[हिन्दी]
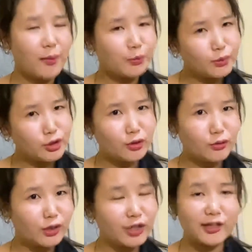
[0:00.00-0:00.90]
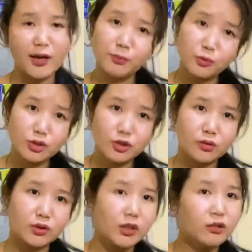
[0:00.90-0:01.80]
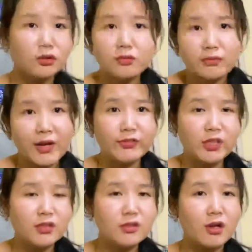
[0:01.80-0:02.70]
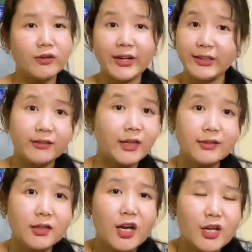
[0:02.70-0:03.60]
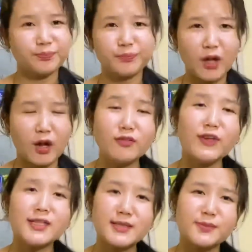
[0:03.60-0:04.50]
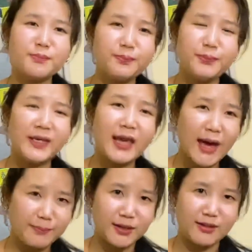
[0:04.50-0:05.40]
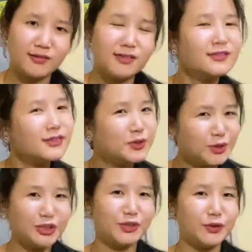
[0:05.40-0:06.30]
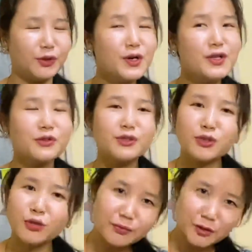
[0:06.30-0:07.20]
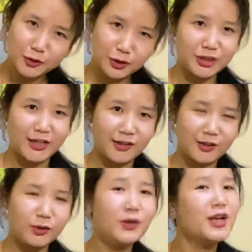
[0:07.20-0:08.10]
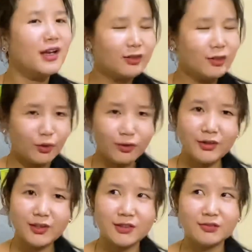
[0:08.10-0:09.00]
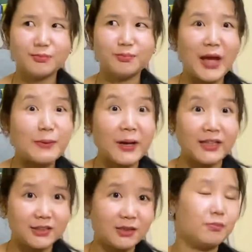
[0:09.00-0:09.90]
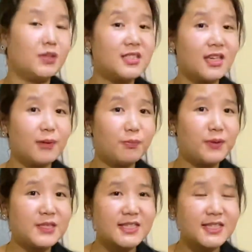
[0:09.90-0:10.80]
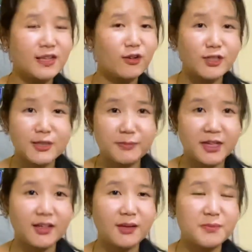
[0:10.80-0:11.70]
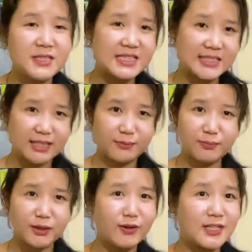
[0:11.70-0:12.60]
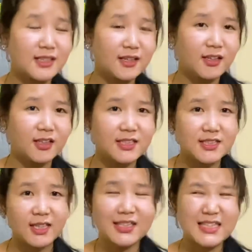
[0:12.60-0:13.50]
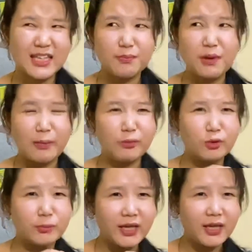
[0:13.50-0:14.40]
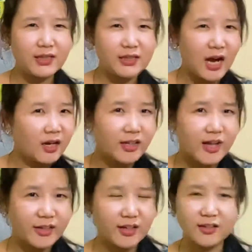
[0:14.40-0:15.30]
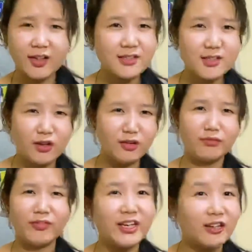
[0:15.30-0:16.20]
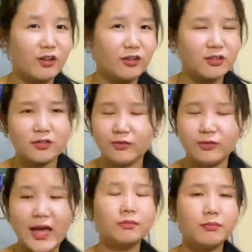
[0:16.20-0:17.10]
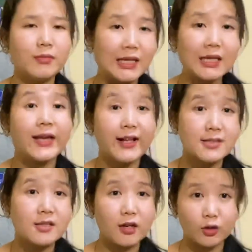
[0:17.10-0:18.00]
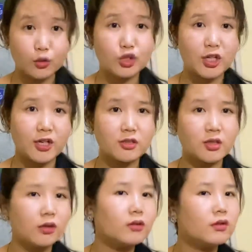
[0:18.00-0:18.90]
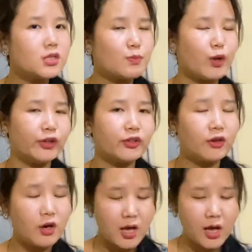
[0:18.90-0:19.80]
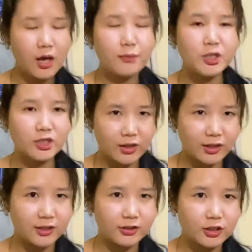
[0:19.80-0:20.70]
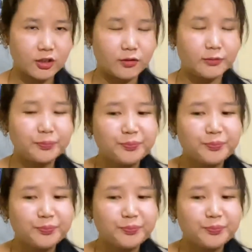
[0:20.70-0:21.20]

आप खुश रहोगे अगर आप खुश रहोगे तो एवरीथिंग इज ऑल राइट राइट ऑलवेज बी हैप्पी खुश रहो दूसरों को भी खुश रहने दो डोंट बैक बाइट पीछे पीछे से गॉसिप करना पीछे से बकवास करना किस, किसी के मामलों में टांग अड़ाना दैट्स ऑल वेरी रॉन्ग मेरे ख्याल से अगर खुश रहना चाहते हो तो इस पॉइंट को हमेशा नेग्लेक्ट करो